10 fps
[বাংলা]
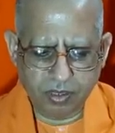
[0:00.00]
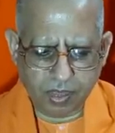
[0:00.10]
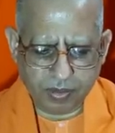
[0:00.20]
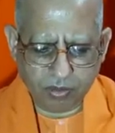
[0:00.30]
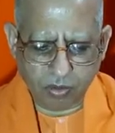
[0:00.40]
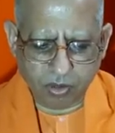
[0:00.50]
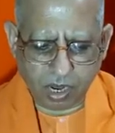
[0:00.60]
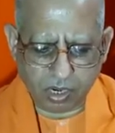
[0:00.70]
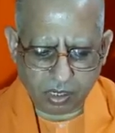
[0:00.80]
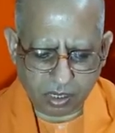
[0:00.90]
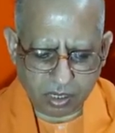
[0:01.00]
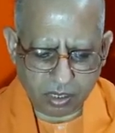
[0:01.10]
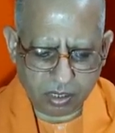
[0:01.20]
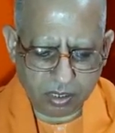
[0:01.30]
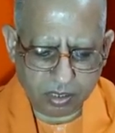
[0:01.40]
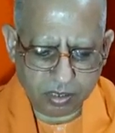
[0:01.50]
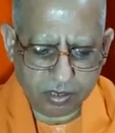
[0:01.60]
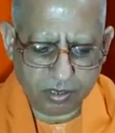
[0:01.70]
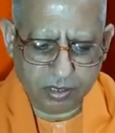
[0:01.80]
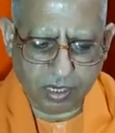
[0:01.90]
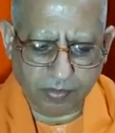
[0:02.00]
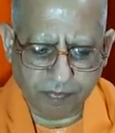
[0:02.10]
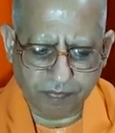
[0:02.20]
দেবী দুর্গার যে